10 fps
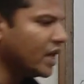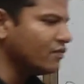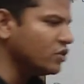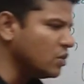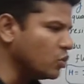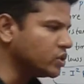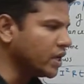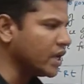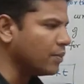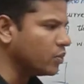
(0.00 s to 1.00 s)
डेरिवेशन पूछता है
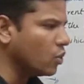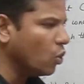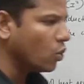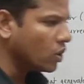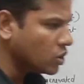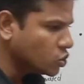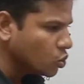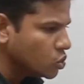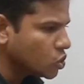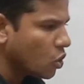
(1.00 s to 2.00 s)
कि आप
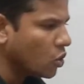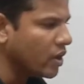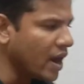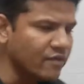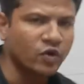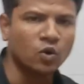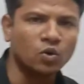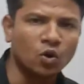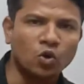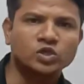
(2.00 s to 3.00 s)
जूल्स लॉ को ड्राइव करो
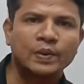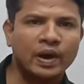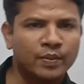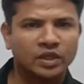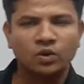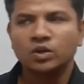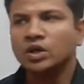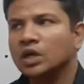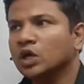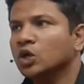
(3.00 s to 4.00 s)
और उसके बारे में बताओ
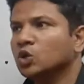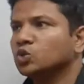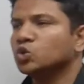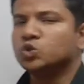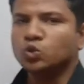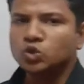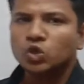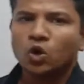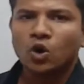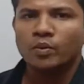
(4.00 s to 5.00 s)
तो जूल्स
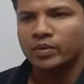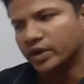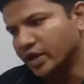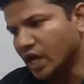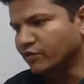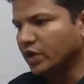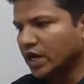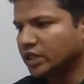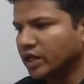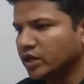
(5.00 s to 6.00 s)
लॉ को हम ड्राइव भी
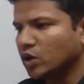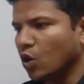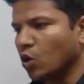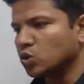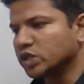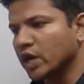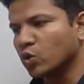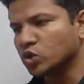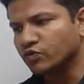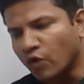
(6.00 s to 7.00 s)
करते हैं और उसके
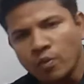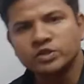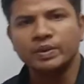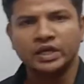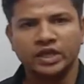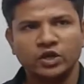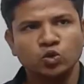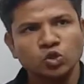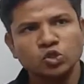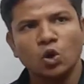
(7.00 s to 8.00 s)
कुछ फॉर्म्स भी लिखते हैं
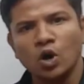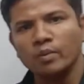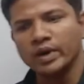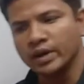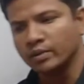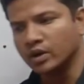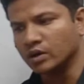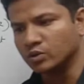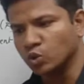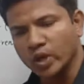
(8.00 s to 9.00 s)
जूल्स लॉ को हम कर
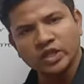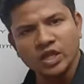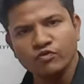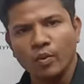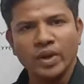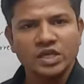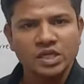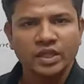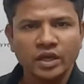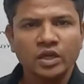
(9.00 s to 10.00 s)
दो या तीन फॉर्म में लिख
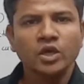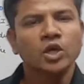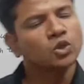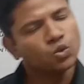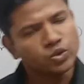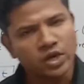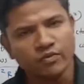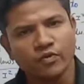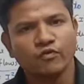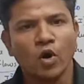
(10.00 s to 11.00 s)
सकते हैं तो उसके
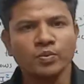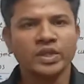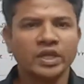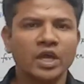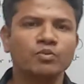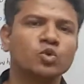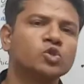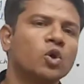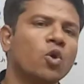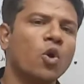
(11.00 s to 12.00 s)
हम फॉर्म भी देखते हैं हम
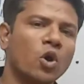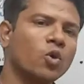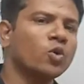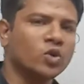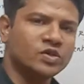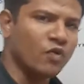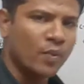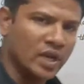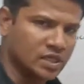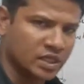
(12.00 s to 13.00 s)
जूल्स लॉ को और कौन कौन से फॉर्म
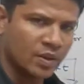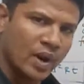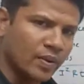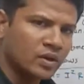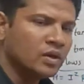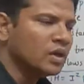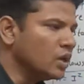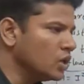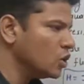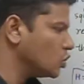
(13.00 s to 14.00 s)
में लिख सकते हैं बराबर
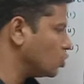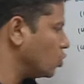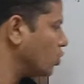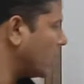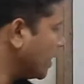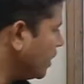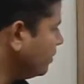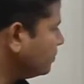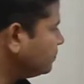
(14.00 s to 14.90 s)
तो आइए